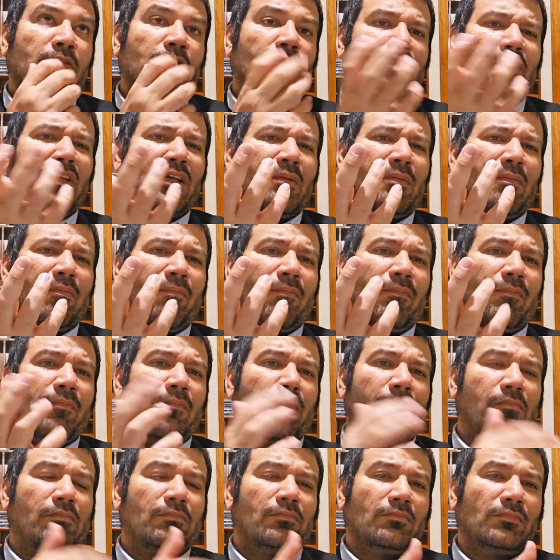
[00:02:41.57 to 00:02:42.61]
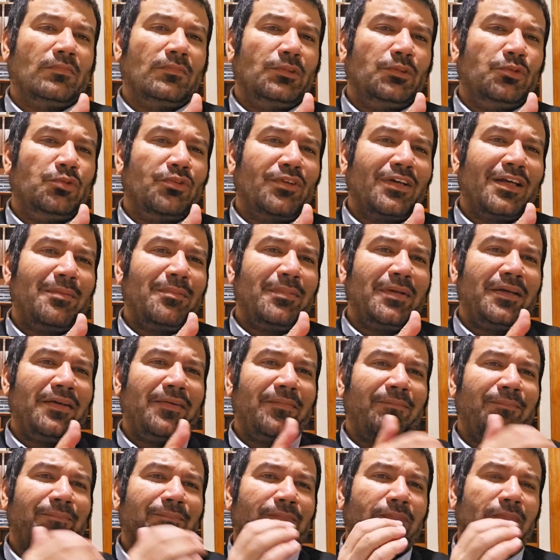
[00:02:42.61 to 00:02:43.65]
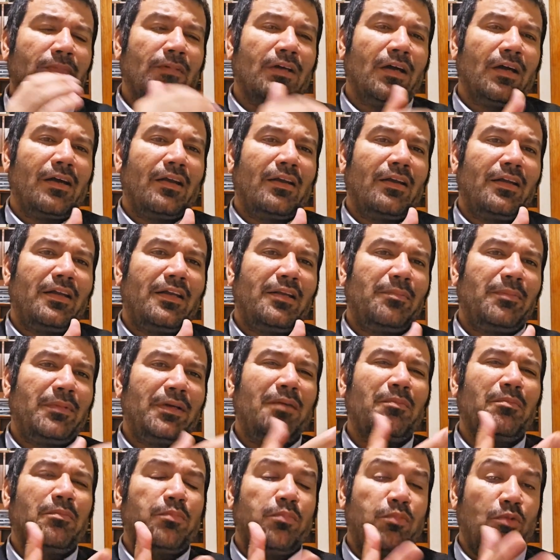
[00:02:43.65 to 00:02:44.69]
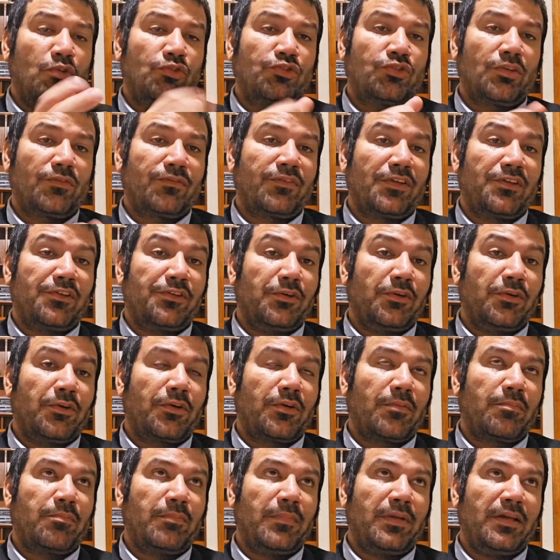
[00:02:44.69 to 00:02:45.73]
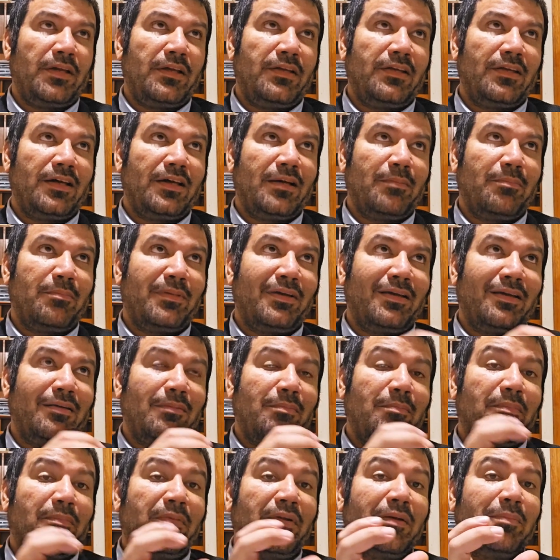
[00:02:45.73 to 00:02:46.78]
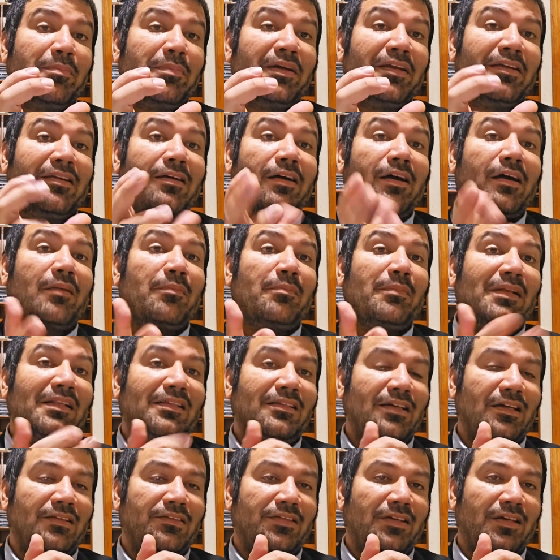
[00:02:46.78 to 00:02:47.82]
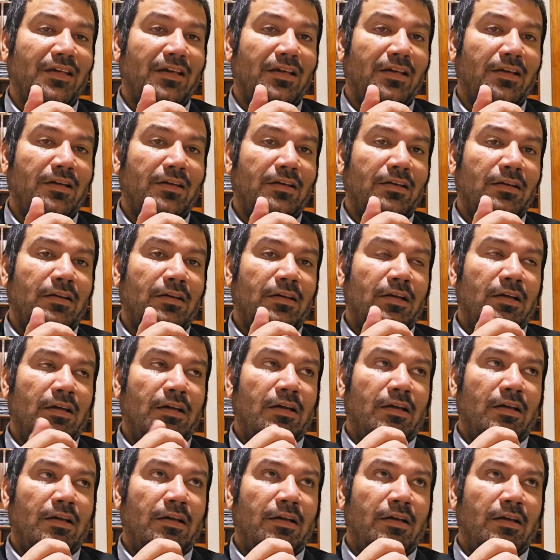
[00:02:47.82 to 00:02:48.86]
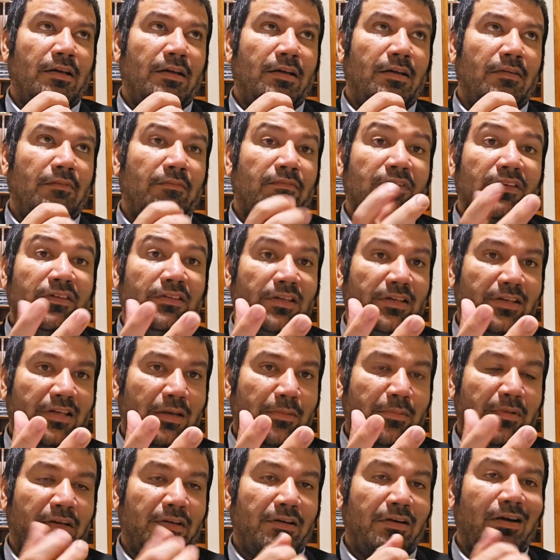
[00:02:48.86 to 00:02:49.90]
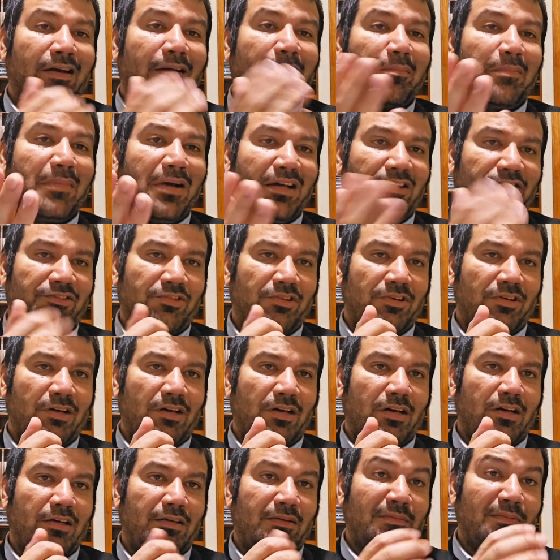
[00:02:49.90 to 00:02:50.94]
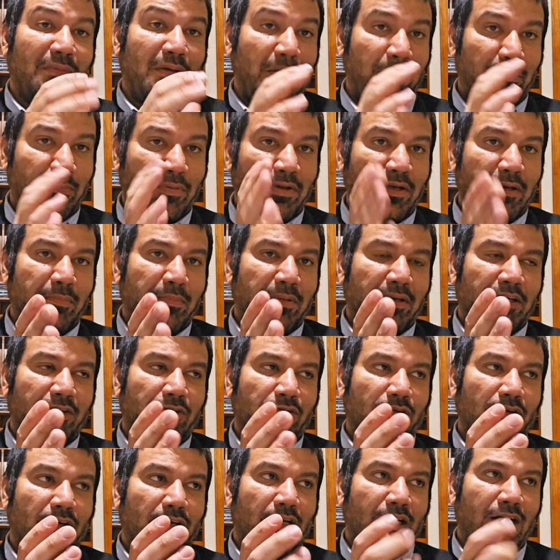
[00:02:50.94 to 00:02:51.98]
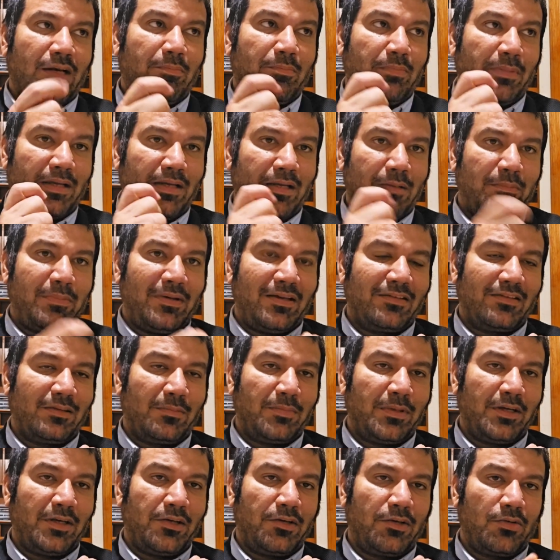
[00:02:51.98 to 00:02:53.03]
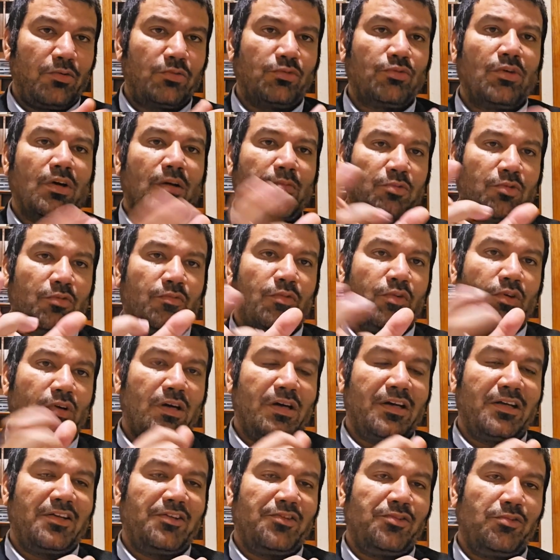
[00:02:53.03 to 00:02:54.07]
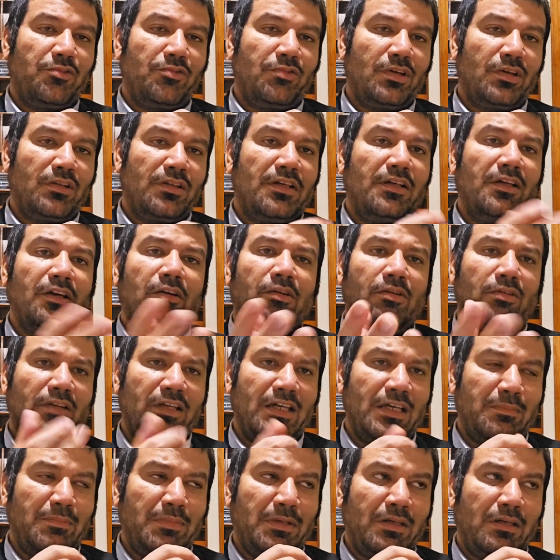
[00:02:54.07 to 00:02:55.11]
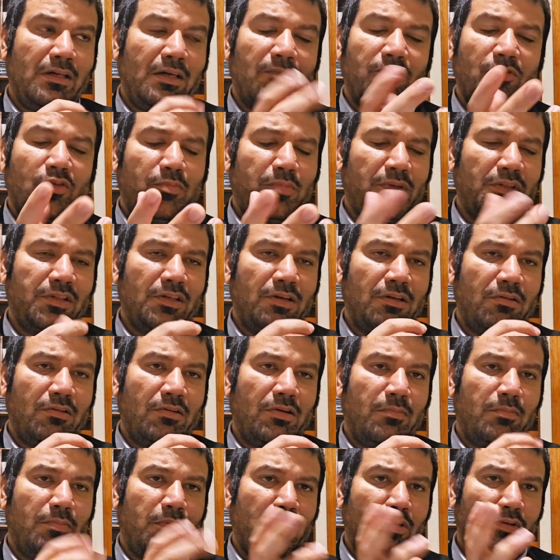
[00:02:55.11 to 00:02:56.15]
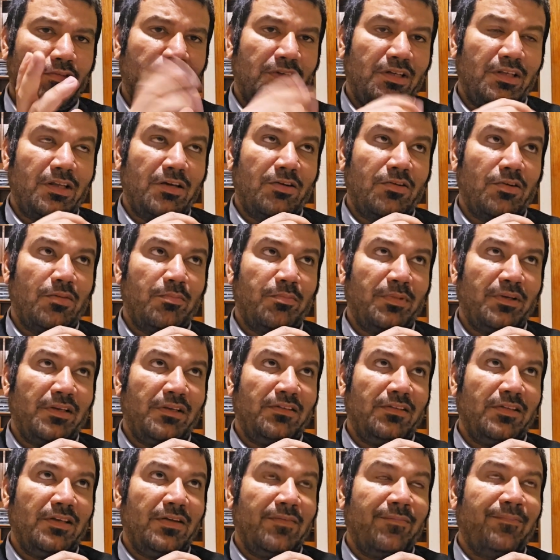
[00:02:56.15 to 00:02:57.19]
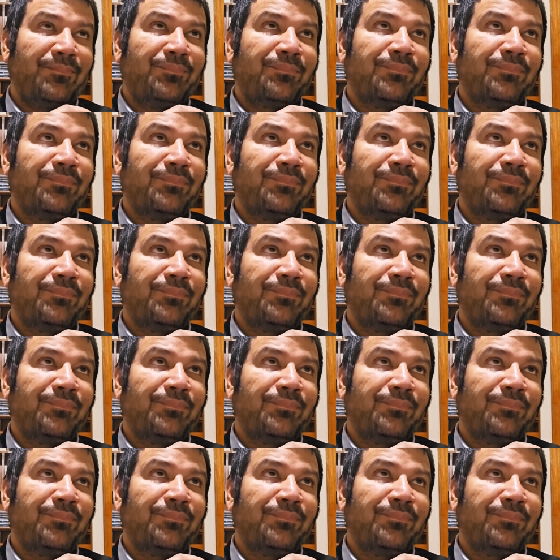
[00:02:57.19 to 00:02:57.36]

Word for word: क्योंकि यूके में आयरलैंड में मोस्ट ऑफ द यूरोप में यहाँ पे प्रीपेड कार्ड मिल जाते हैं वीज़ा डेबिट कार्ड मास्टर कार्ड प्रीपेड जो है आप पहले पैसे पे करो तो आपको वो कार्ड इशू कर देंगे ऑनलाइन भी आपको पता होगा बहुत ज़्यादा कंपनीज हैं